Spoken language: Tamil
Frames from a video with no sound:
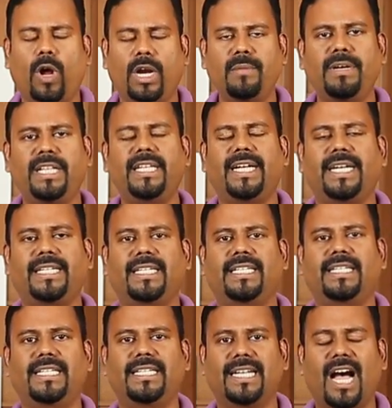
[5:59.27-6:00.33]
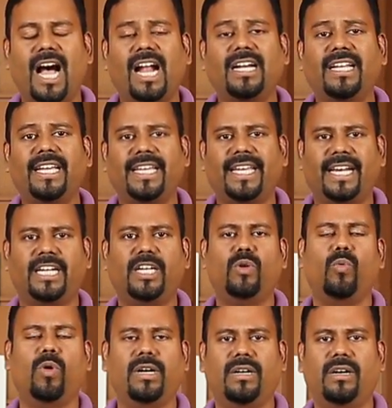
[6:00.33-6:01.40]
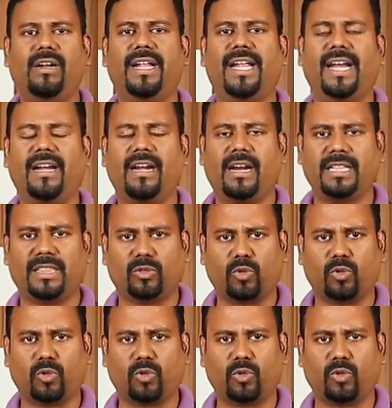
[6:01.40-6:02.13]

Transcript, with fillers: ஒன்பது எட்டு நான்கு இரண்டு ஒன்று என்ற